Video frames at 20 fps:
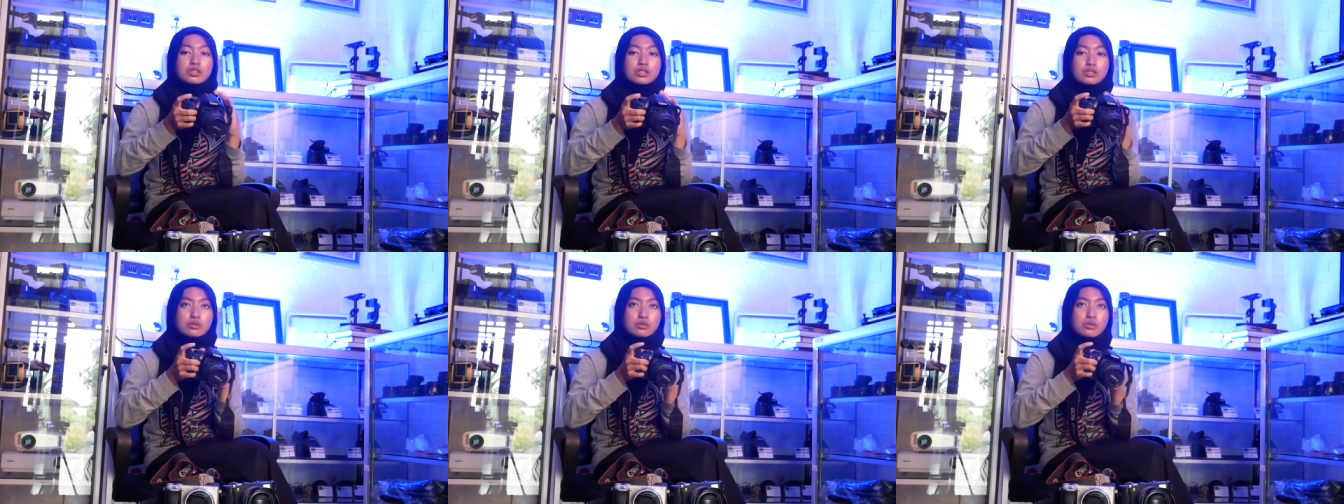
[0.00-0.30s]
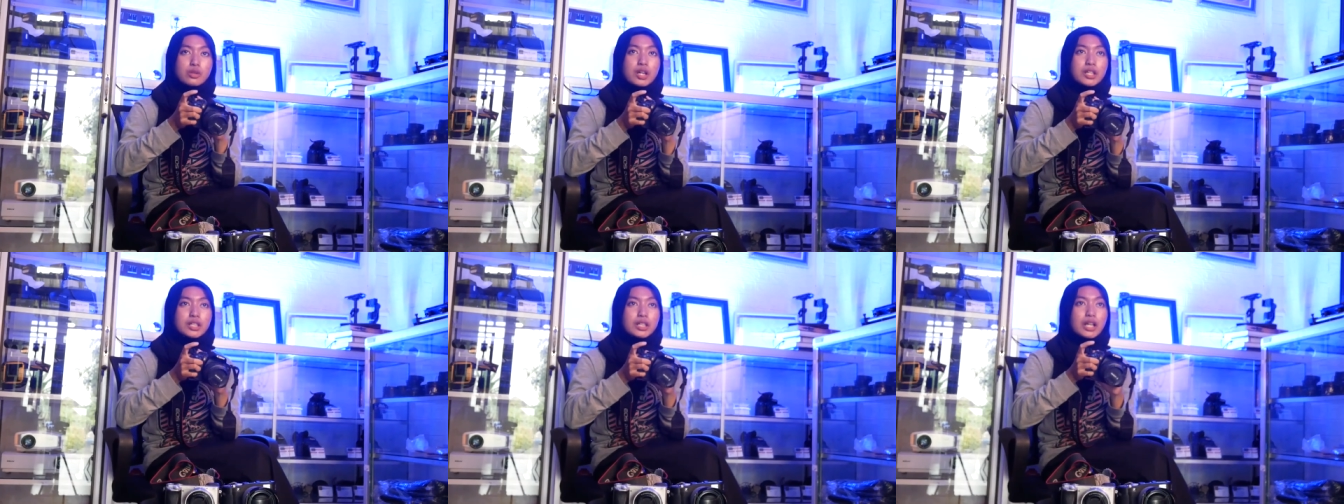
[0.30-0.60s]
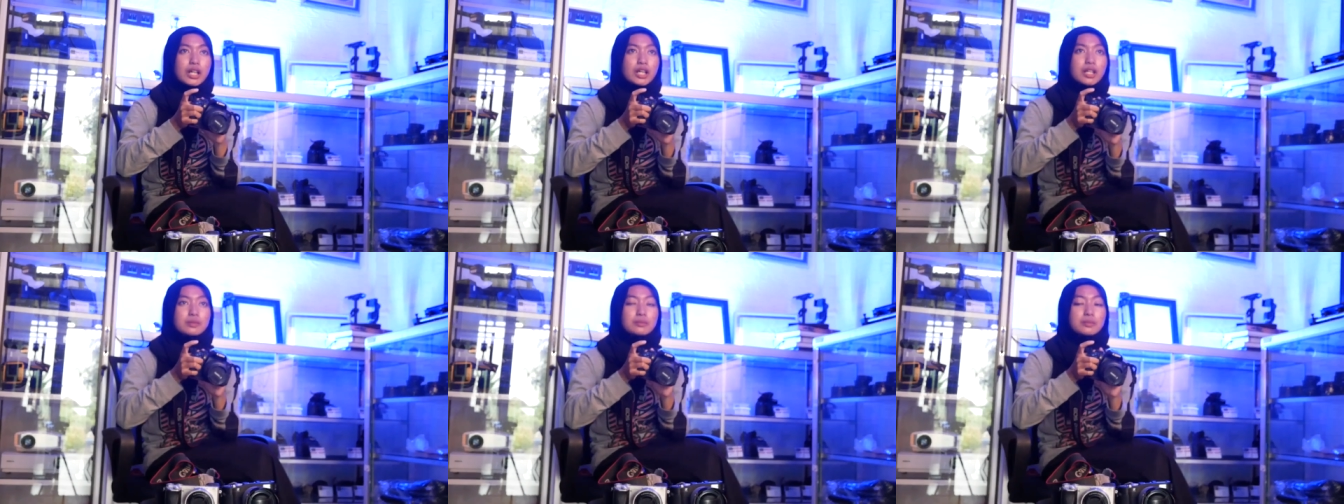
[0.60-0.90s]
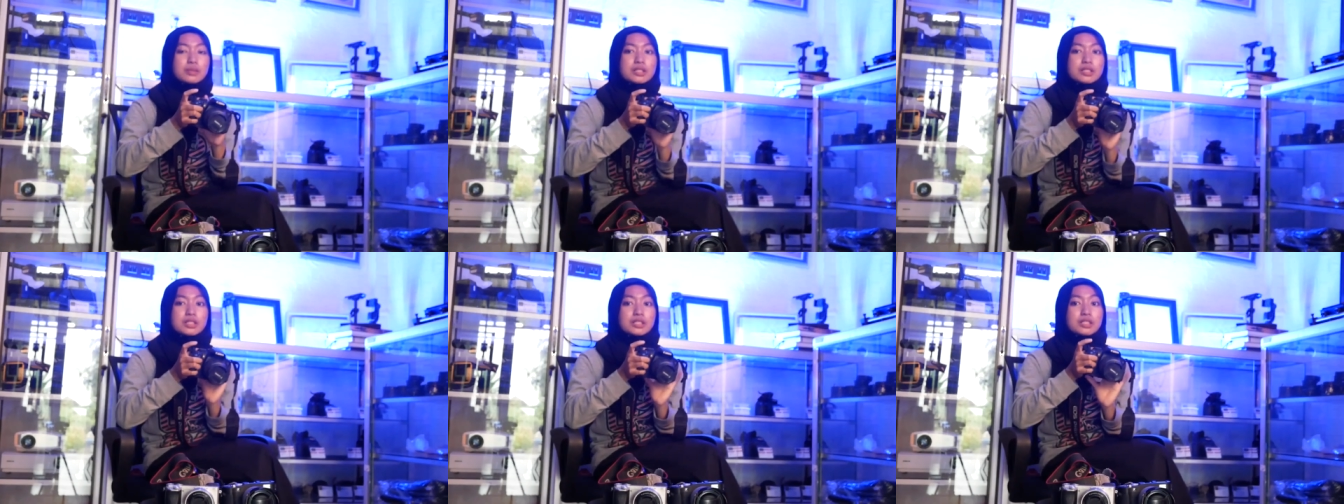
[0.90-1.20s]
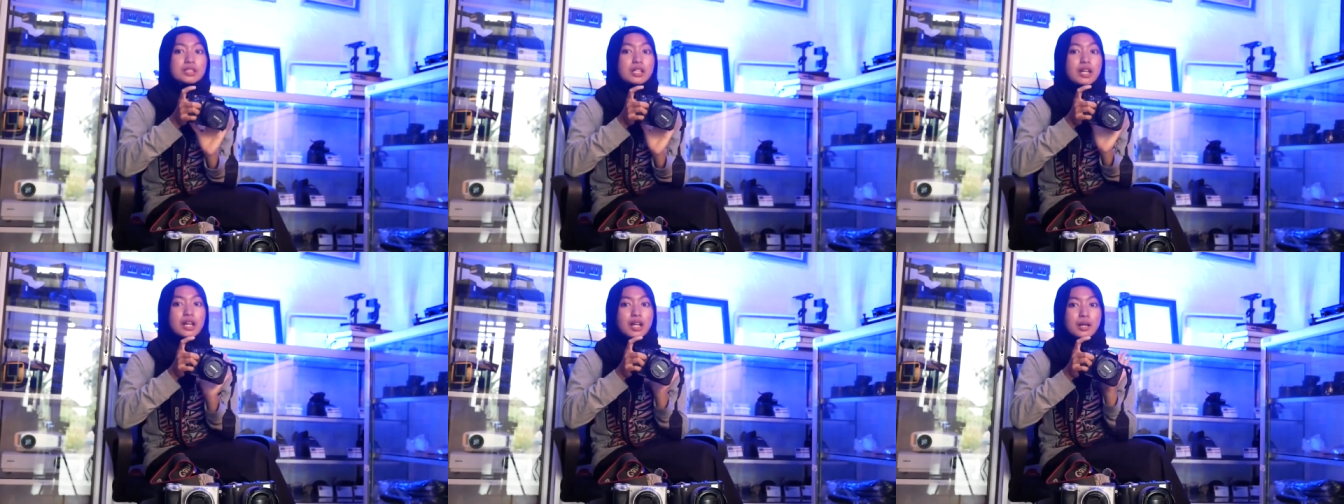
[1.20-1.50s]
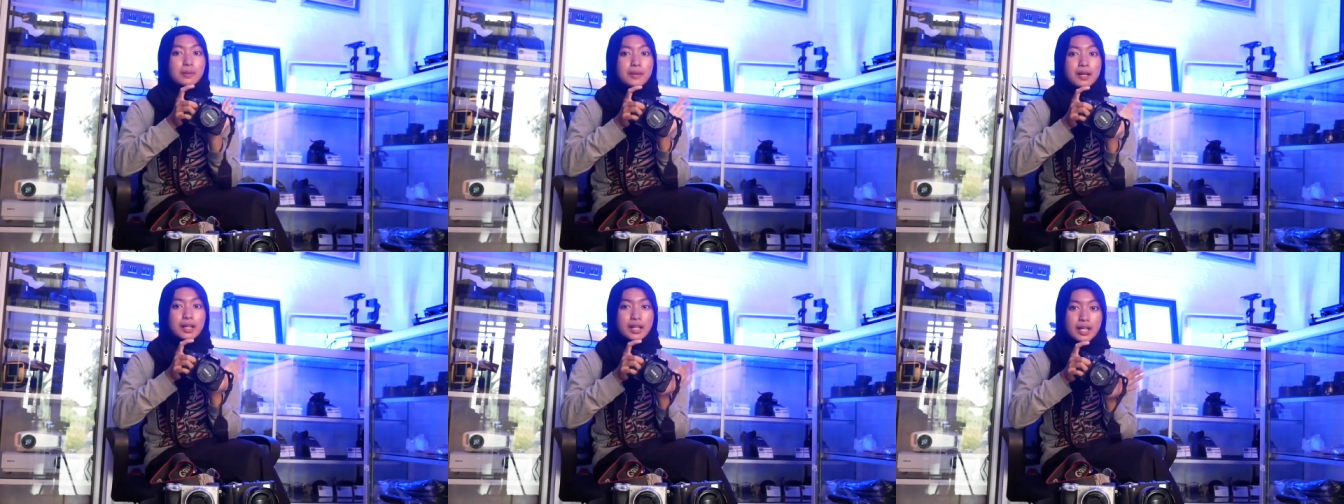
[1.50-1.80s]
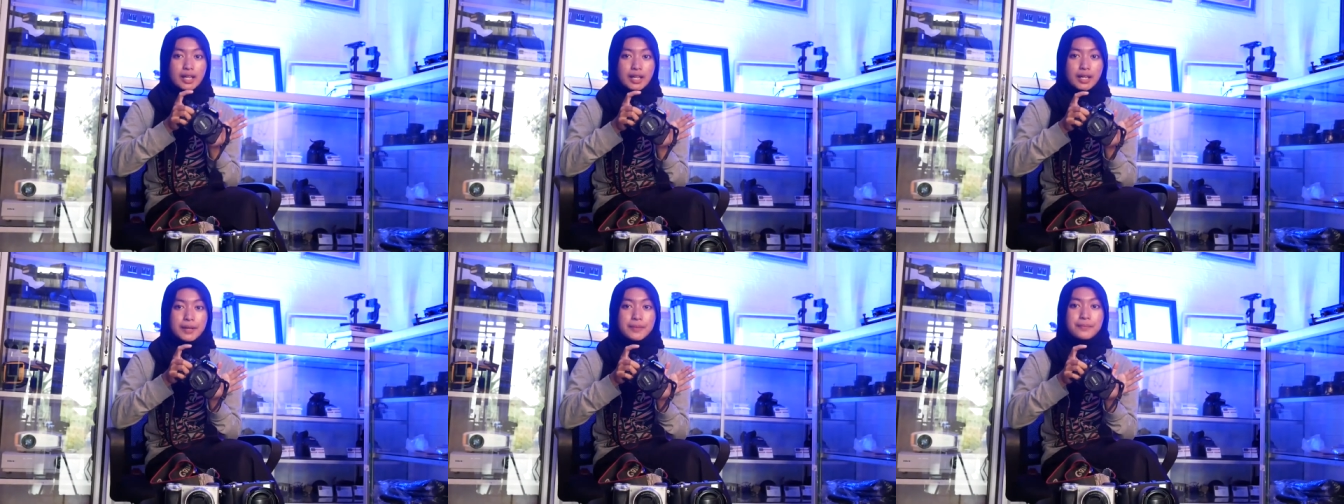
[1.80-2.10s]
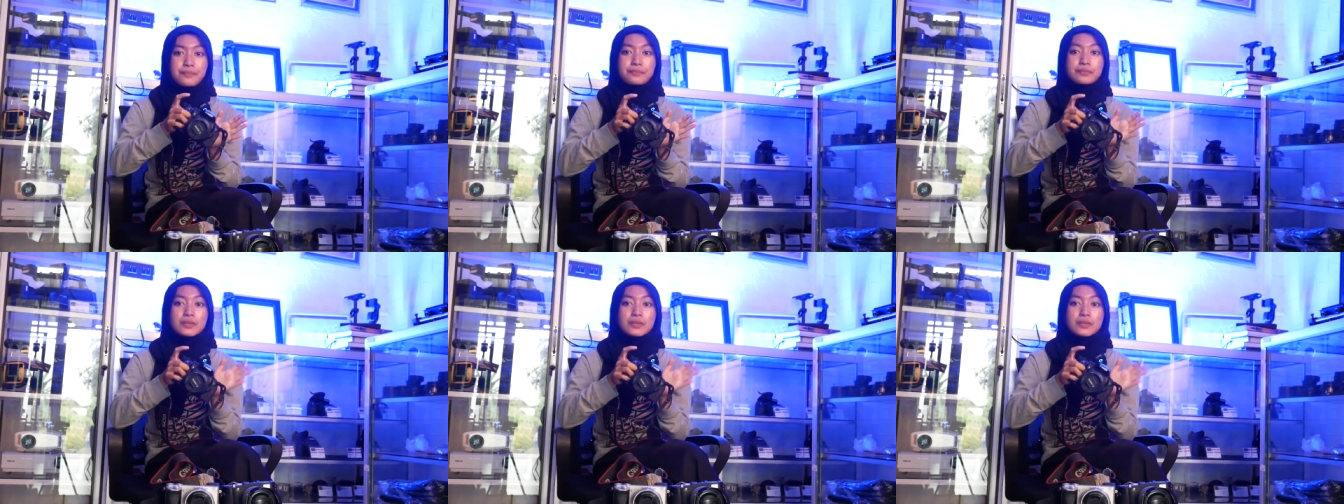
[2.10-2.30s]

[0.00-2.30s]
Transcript: sesuai kalian belinya di daerah mana,